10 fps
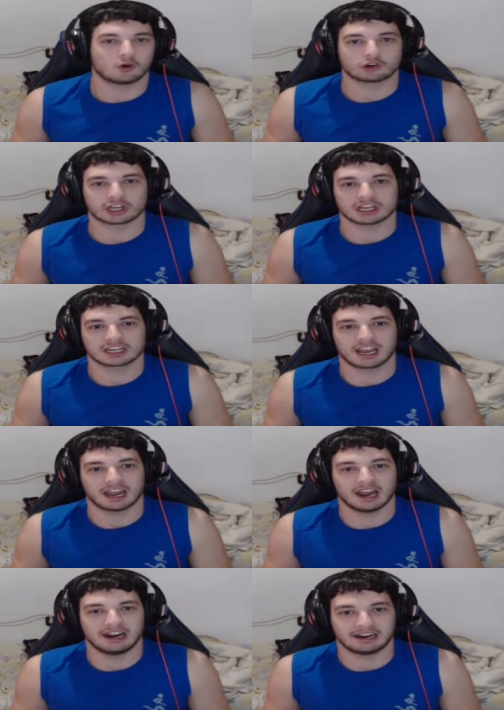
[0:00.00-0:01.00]
cosas
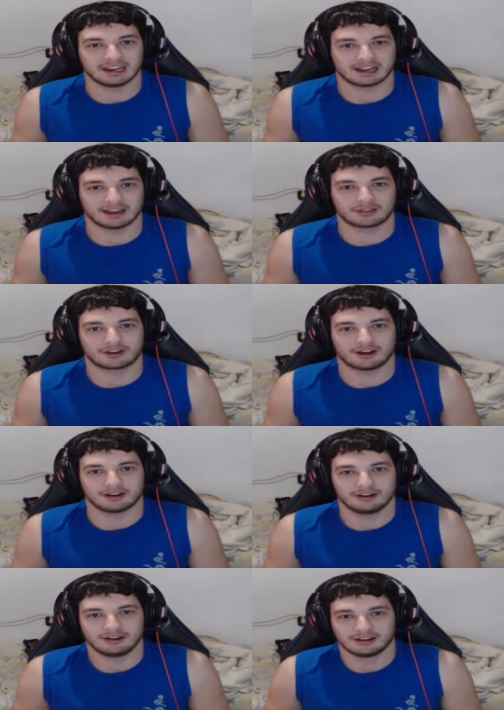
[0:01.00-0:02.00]
que
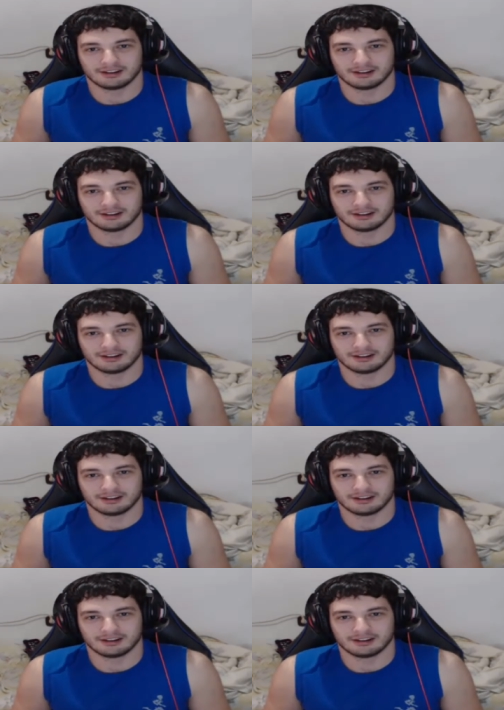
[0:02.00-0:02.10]
enriquezcan